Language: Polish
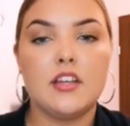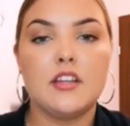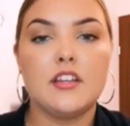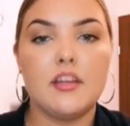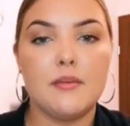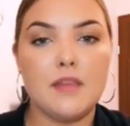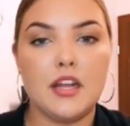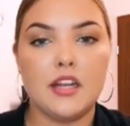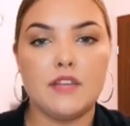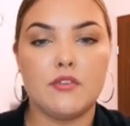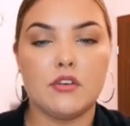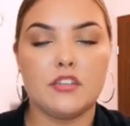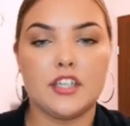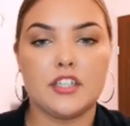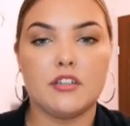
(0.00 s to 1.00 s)
nie mieli
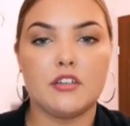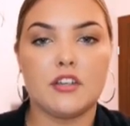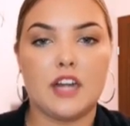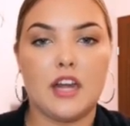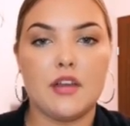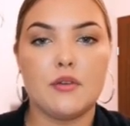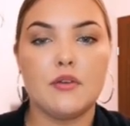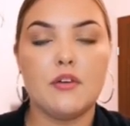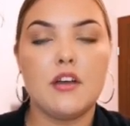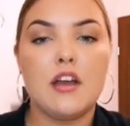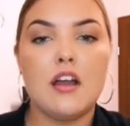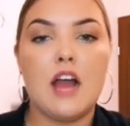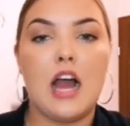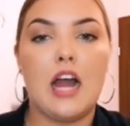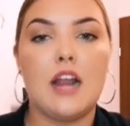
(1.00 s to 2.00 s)
wolnego kraju,
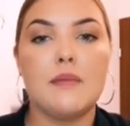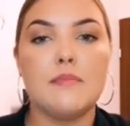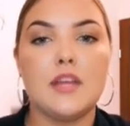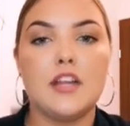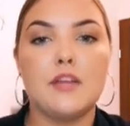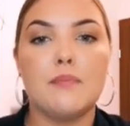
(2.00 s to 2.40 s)
ale mieli